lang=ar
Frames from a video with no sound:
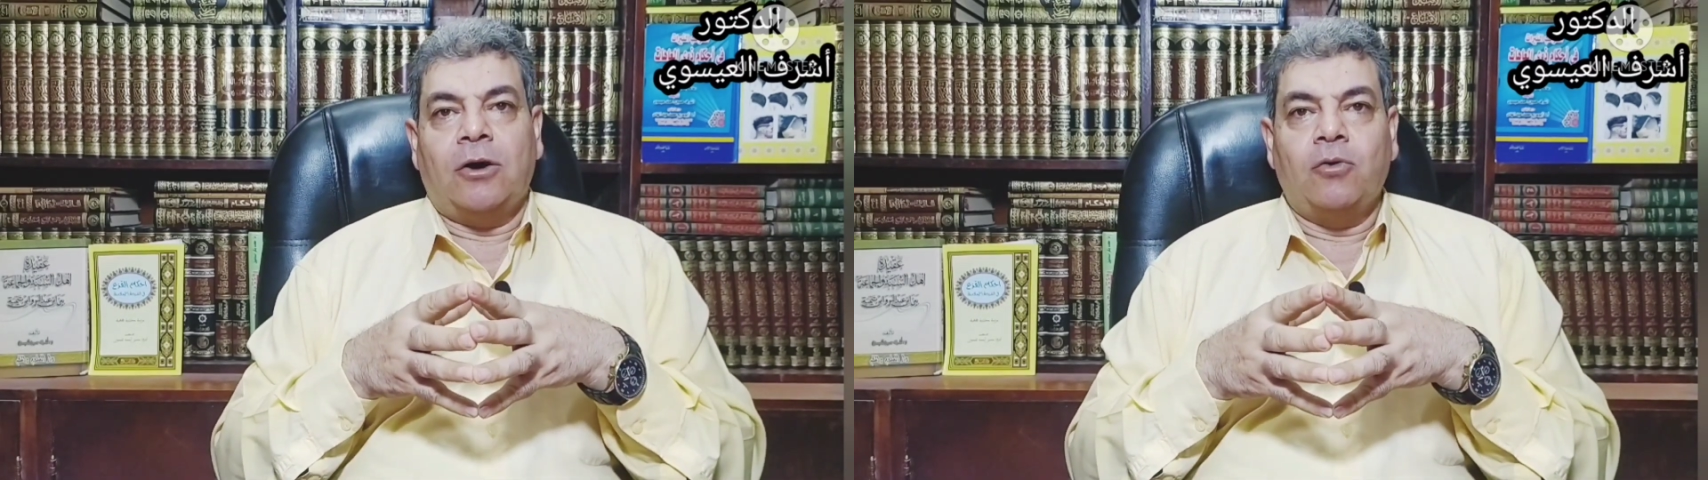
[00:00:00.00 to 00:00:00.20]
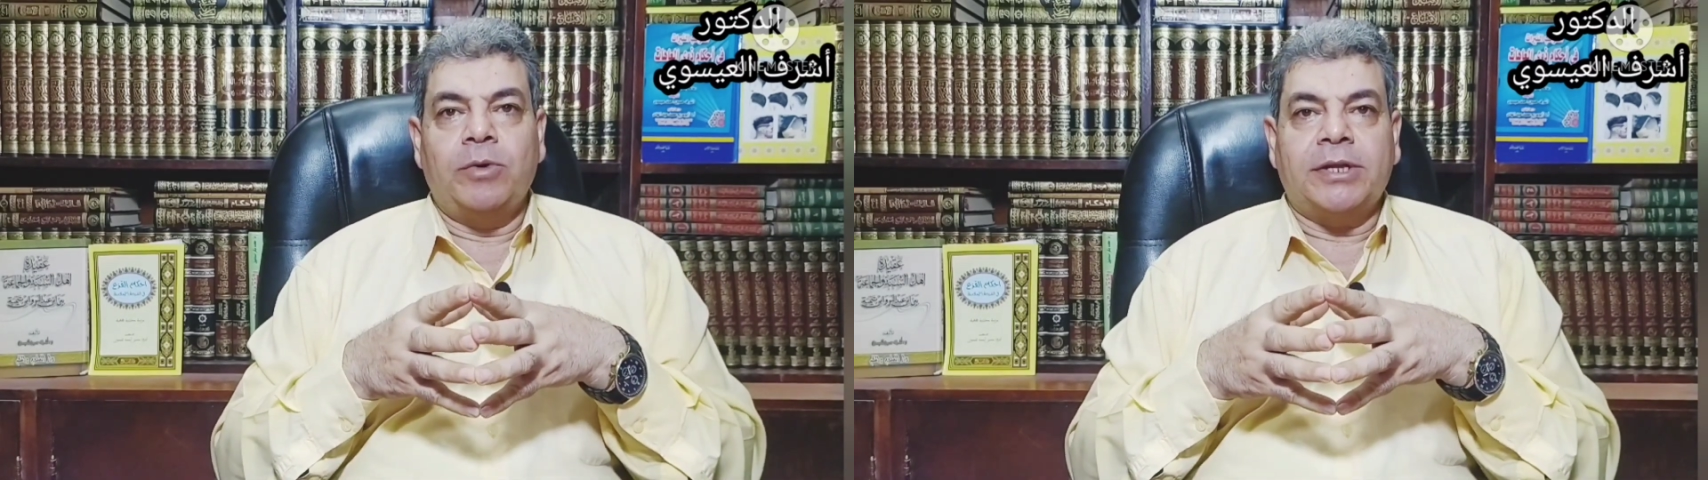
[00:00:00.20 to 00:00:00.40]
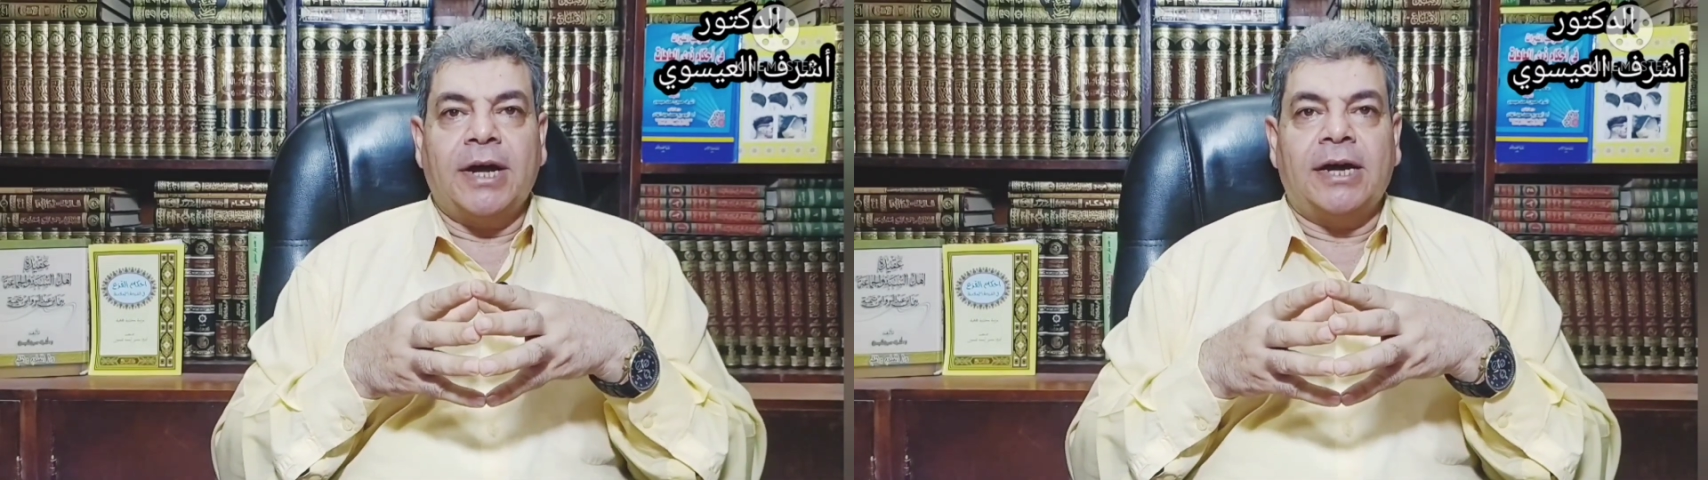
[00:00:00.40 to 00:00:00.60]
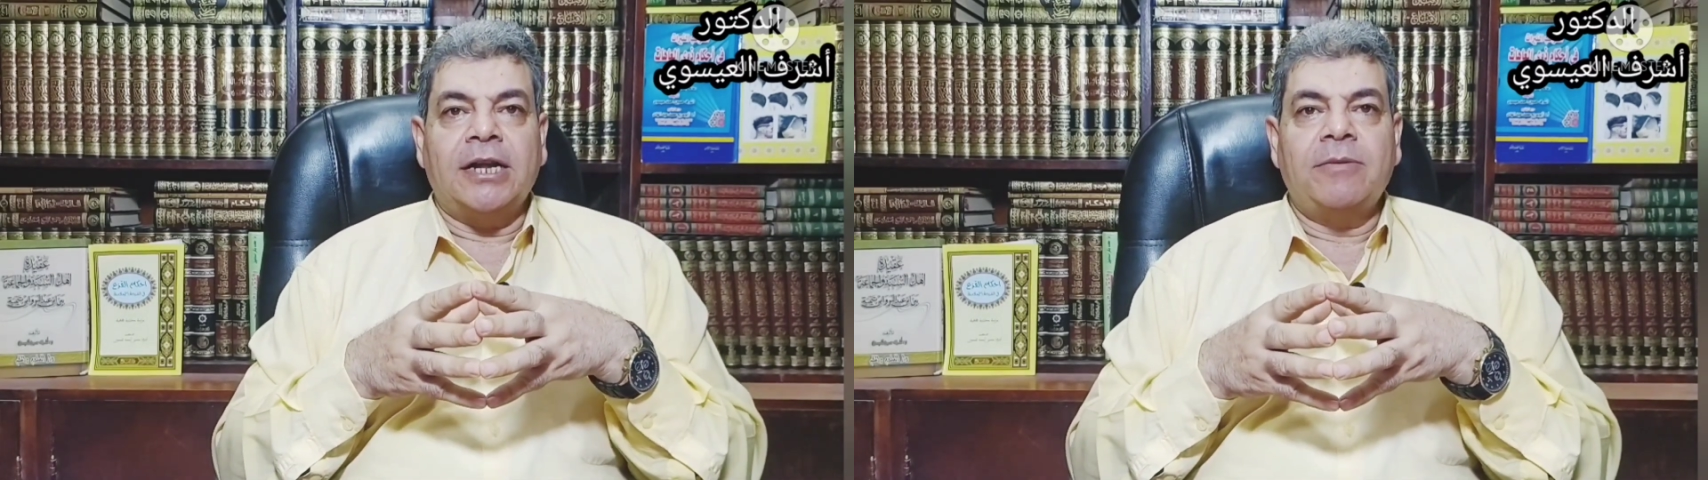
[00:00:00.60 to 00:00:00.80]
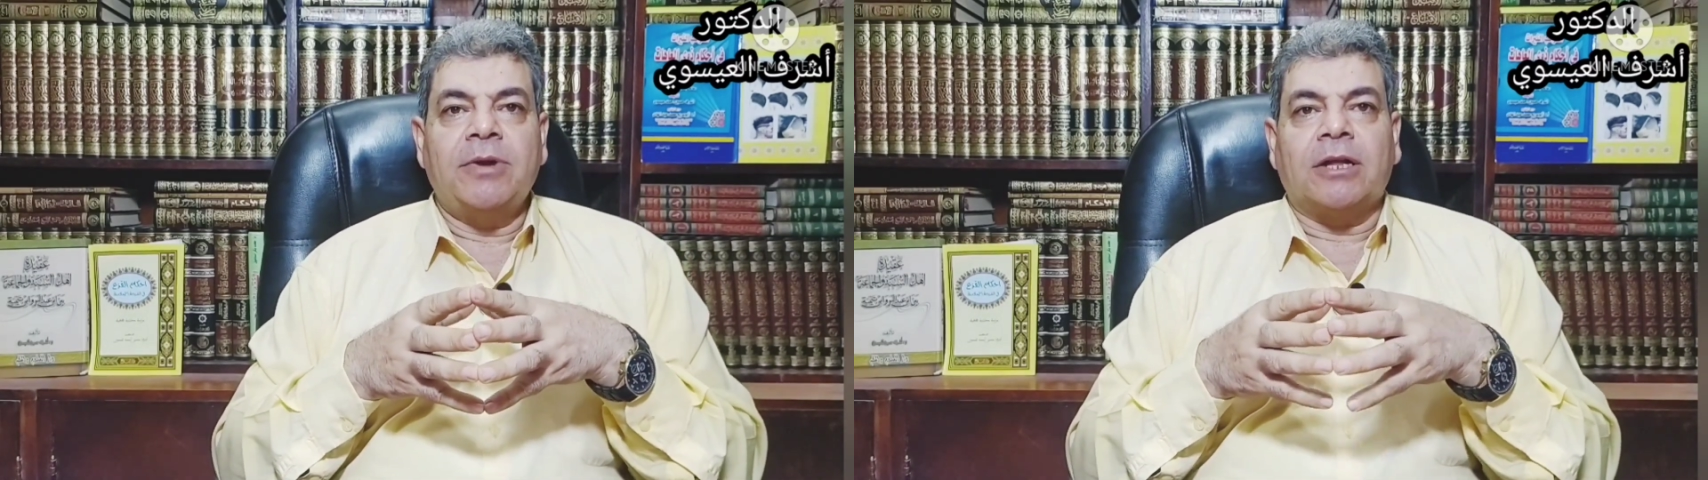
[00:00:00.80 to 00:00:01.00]
أو
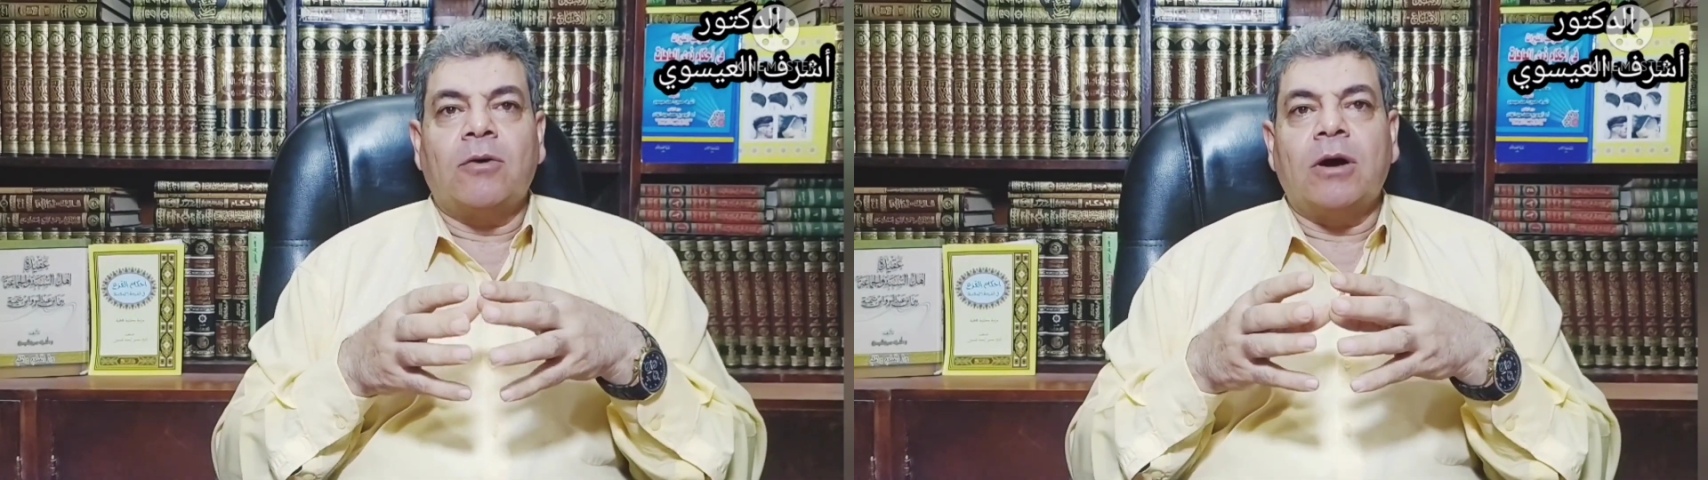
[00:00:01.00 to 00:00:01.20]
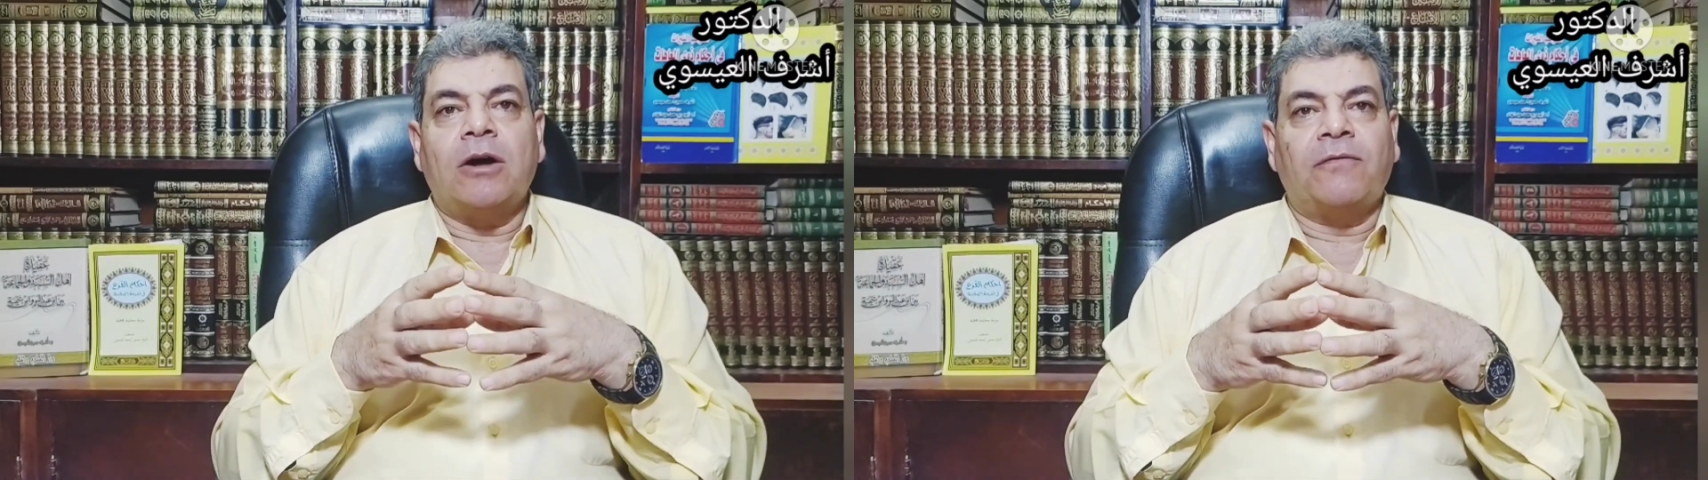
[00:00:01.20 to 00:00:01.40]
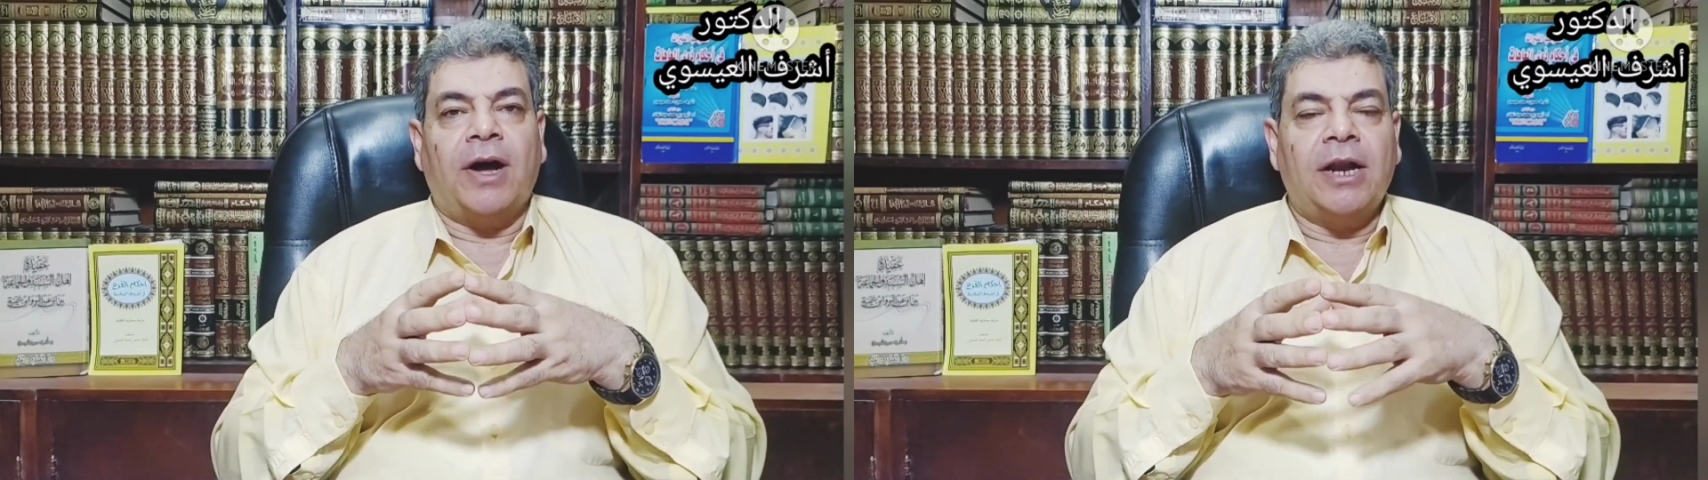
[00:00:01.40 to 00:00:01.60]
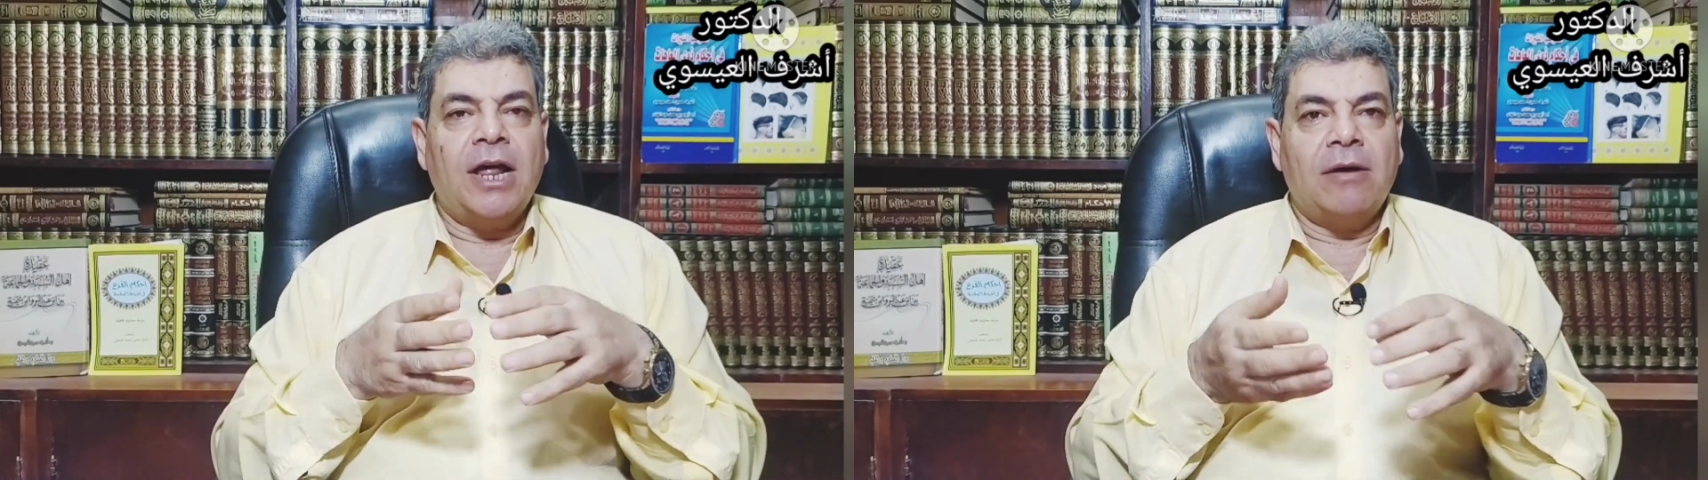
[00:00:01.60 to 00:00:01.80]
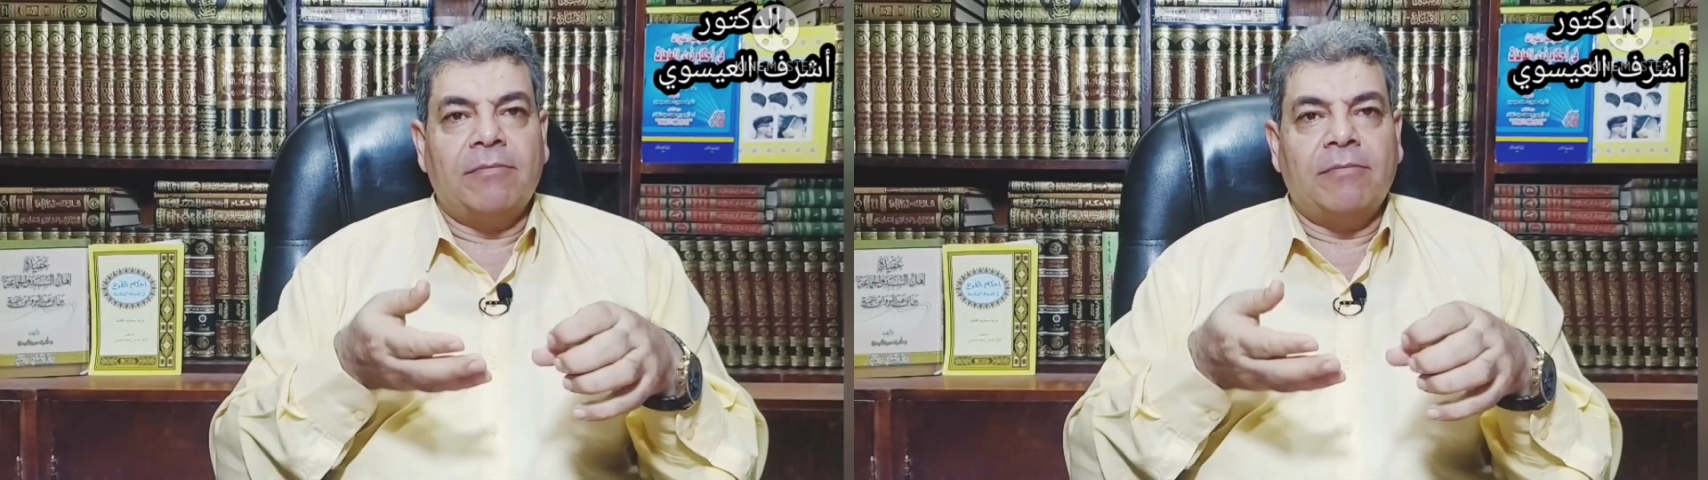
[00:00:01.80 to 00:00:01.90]
بالتحريم يتوقف على